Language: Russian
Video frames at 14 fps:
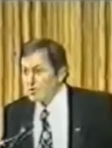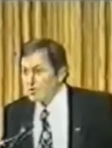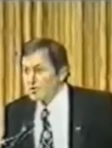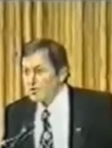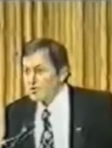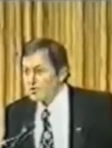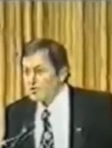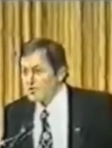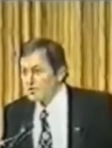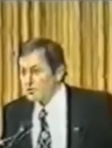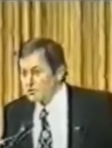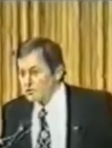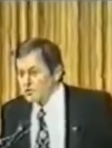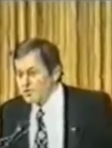новое,
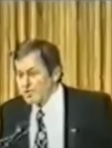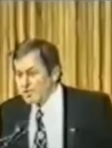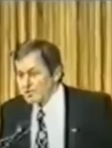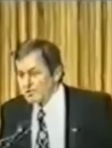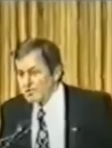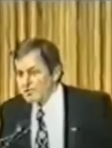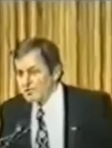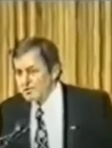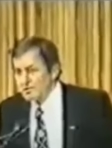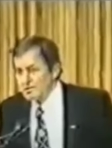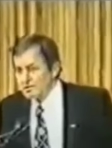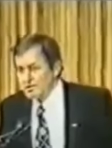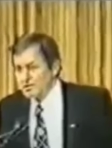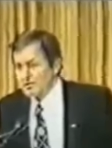э, новый
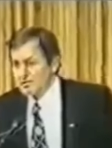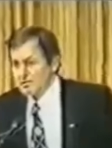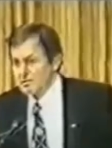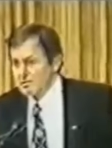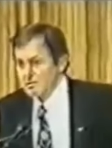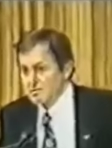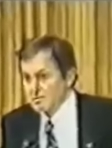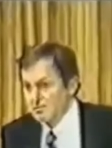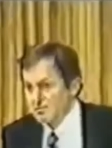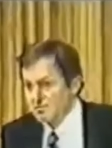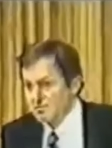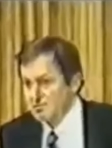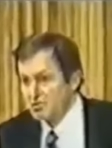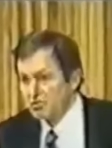взгляд на
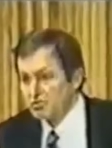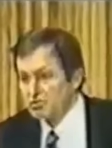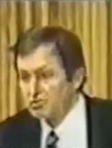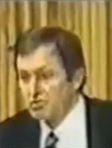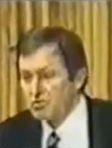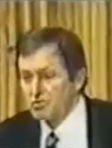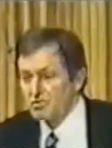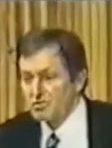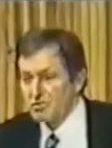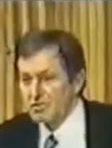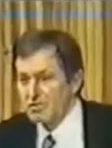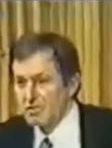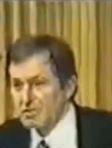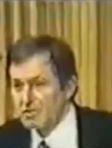
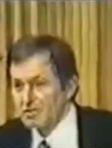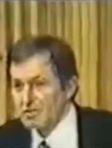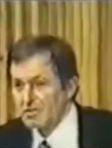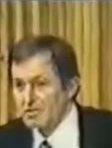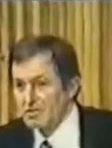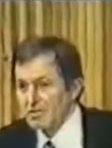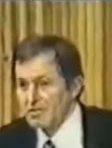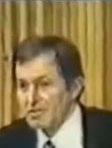мироустройство,